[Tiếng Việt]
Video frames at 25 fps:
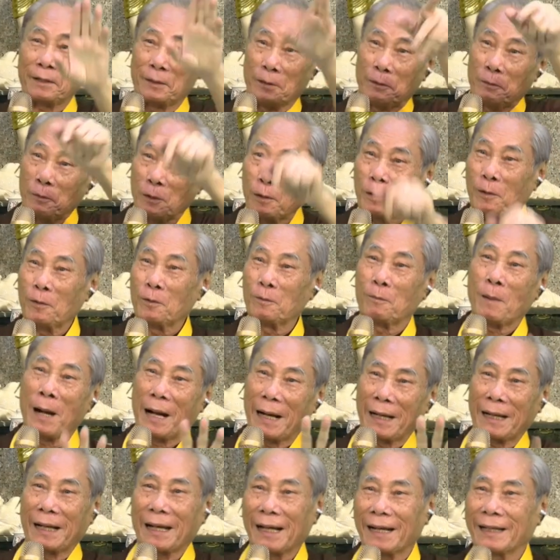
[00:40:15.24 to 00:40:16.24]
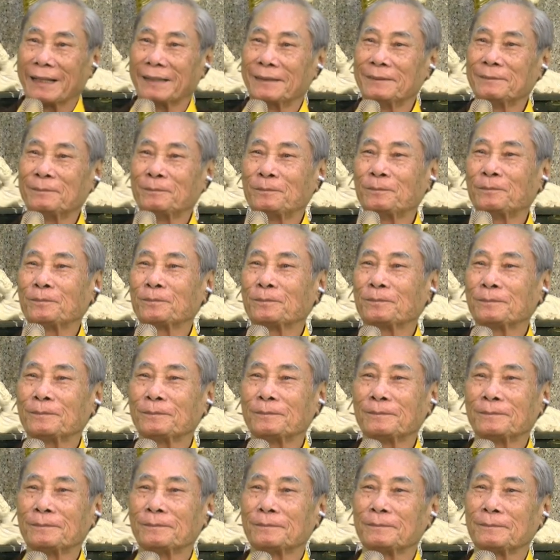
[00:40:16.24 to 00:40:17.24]
triệu đô 3 ngày.
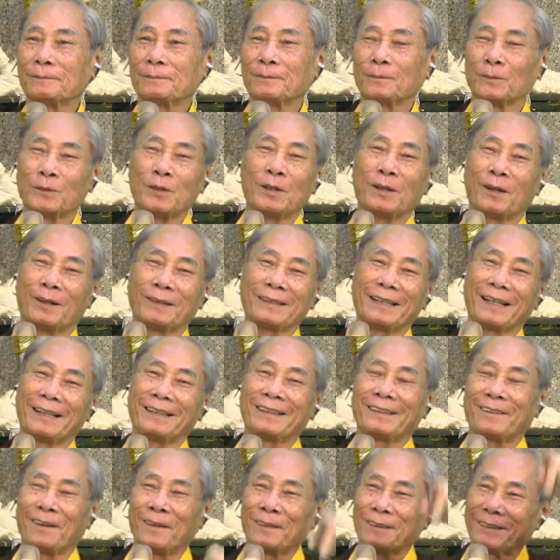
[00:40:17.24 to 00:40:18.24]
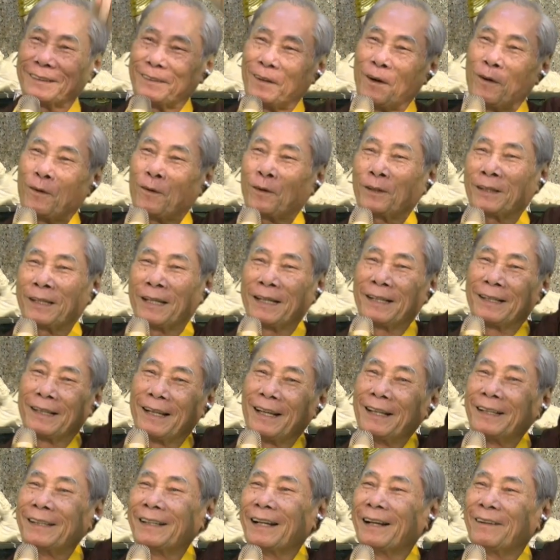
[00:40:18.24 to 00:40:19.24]
Còn giờ có
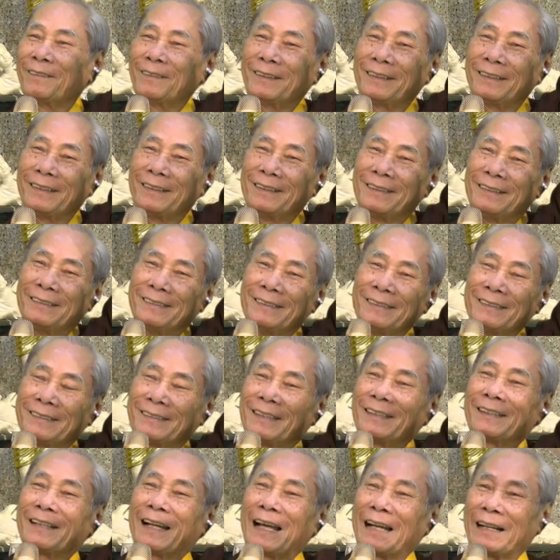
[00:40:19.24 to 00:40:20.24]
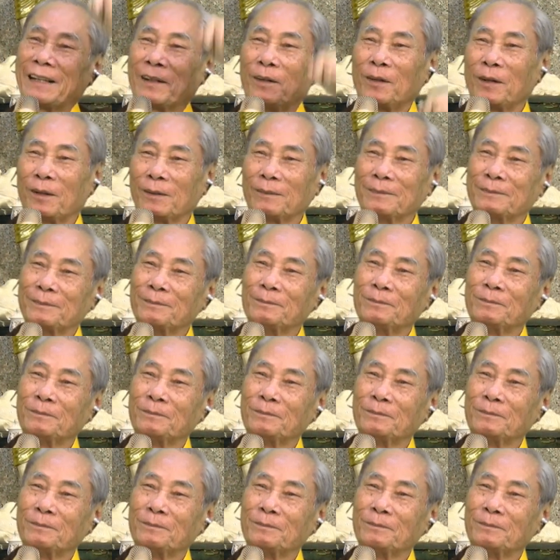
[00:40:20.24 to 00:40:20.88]
tiền lên nối nước cực lạc nổi không?